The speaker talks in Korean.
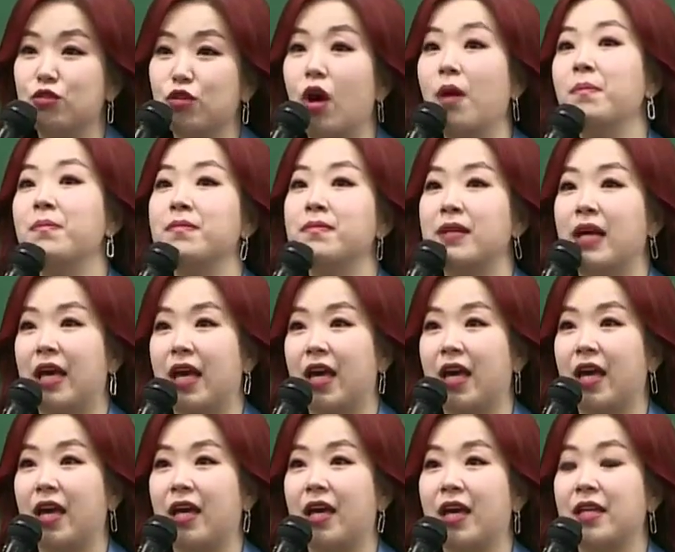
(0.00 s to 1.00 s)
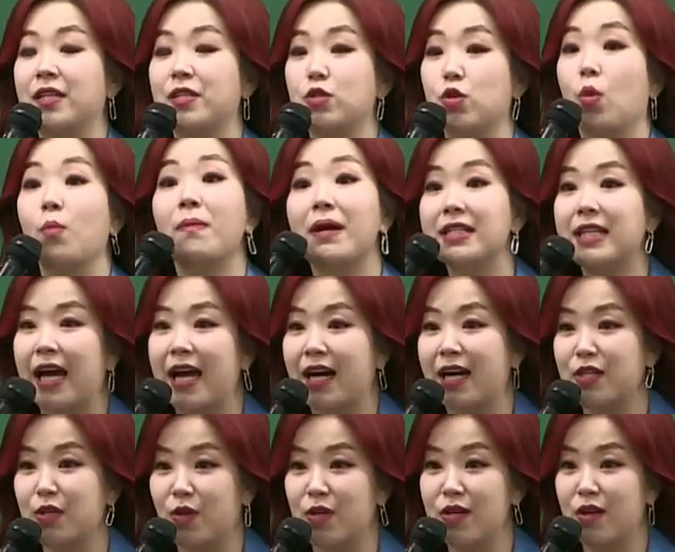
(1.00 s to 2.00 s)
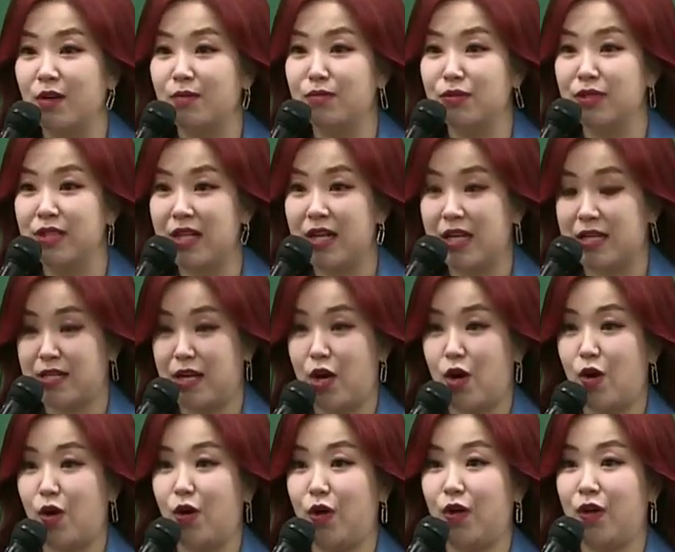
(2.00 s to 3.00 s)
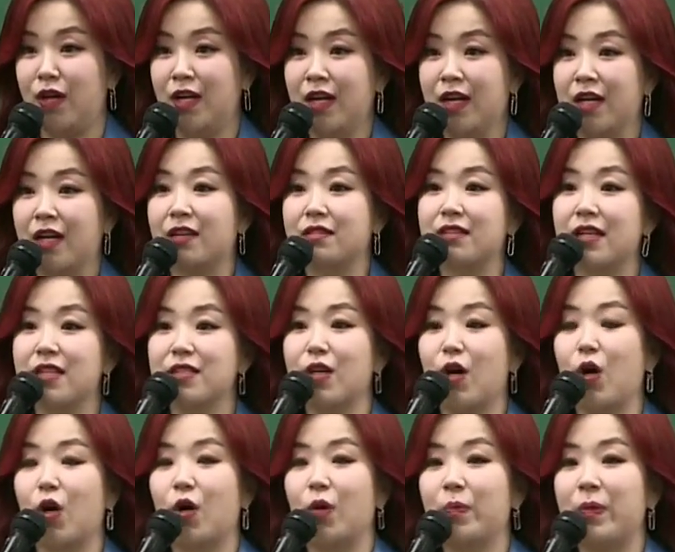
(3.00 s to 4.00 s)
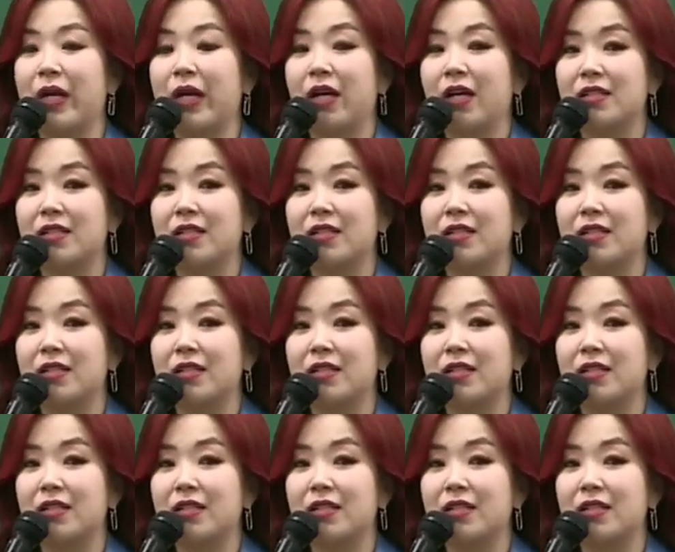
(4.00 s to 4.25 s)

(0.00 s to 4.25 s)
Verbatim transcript: 수험계에는 정말 다양한 연령분들이 계세요. 예, 그래서